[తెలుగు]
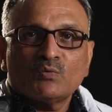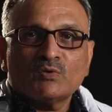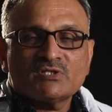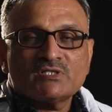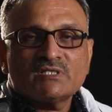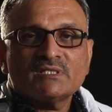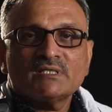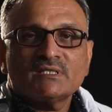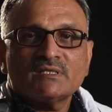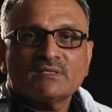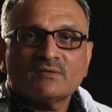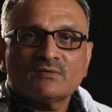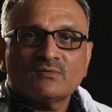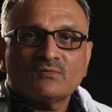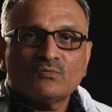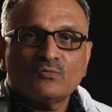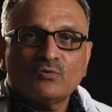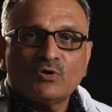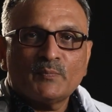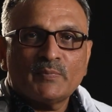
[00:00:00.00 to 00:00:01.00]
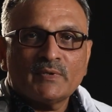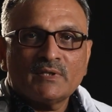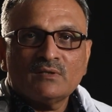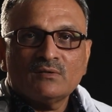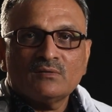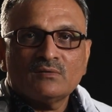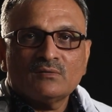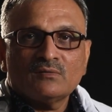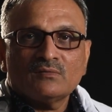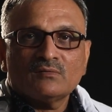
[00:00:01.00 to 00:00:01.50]
వచ్చి
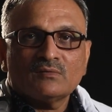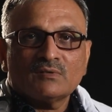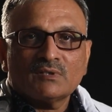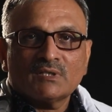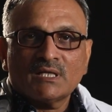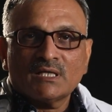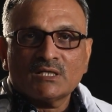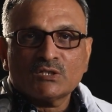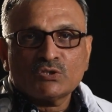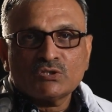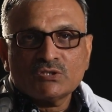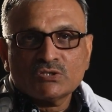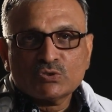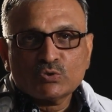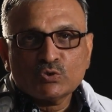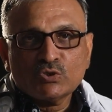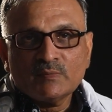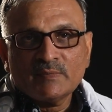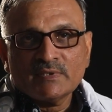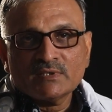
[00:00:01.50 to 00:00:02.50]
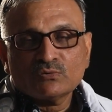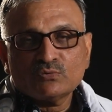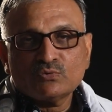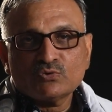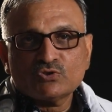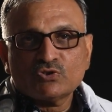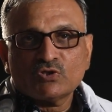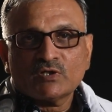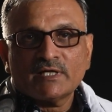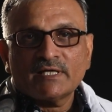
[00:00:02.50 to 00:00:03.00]
ఓపీలో నా స్టూల్ మీద
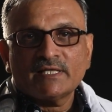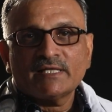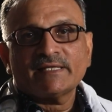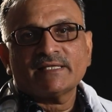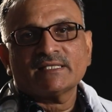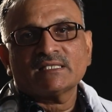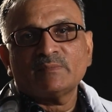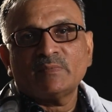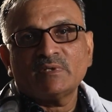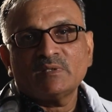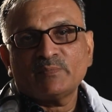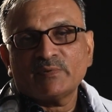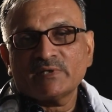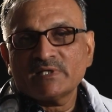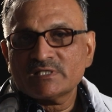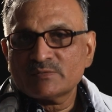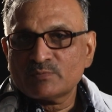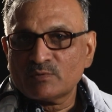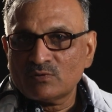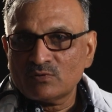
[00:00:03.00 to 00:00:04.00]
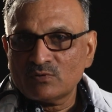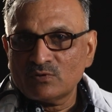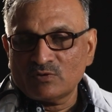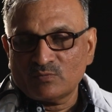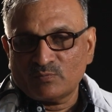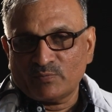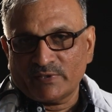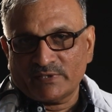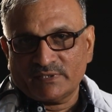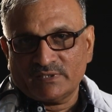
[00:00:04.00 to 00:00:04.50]
కూర్చోగానే కింద పడిపోయి స్పృహ
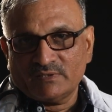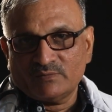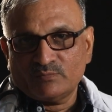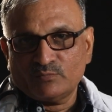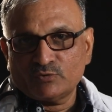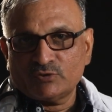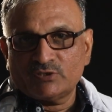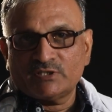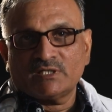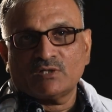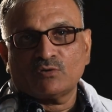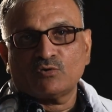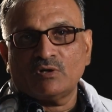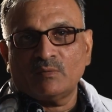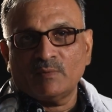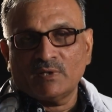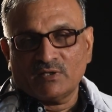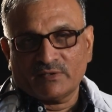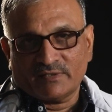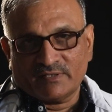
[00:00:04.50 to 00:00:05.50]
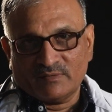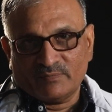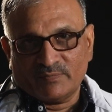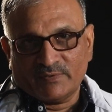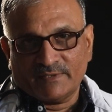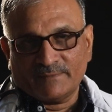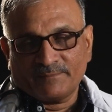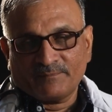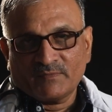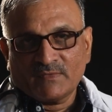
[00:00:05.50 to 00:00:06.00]
కోల్పోయింది పూర్తిగా కోమాలోకి
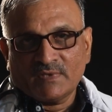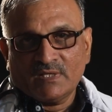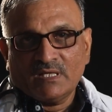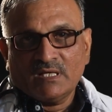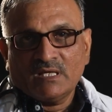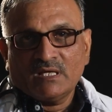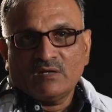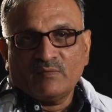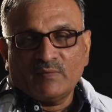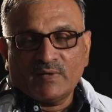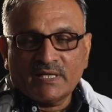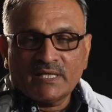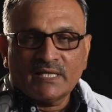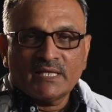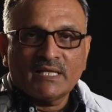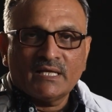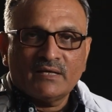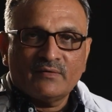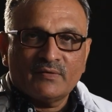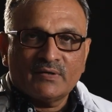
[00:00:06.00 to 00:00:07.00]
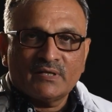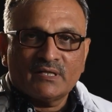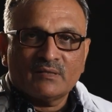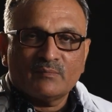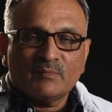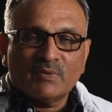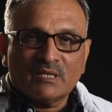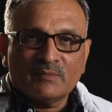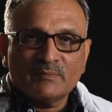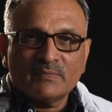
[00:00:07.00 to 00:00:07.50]
వెళ్ళిపోయింది వెంటనే ఆవిడ్ని
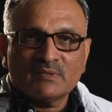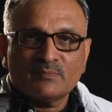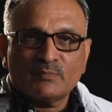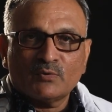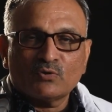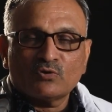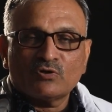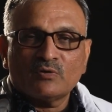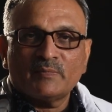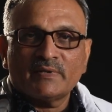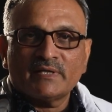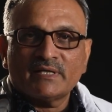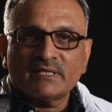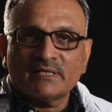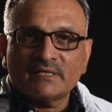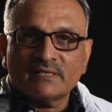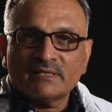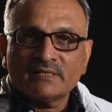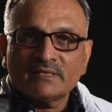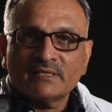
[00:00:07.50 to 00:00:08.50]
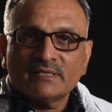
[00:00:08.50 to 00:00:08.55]
బల మీద పడుకోబెట్టి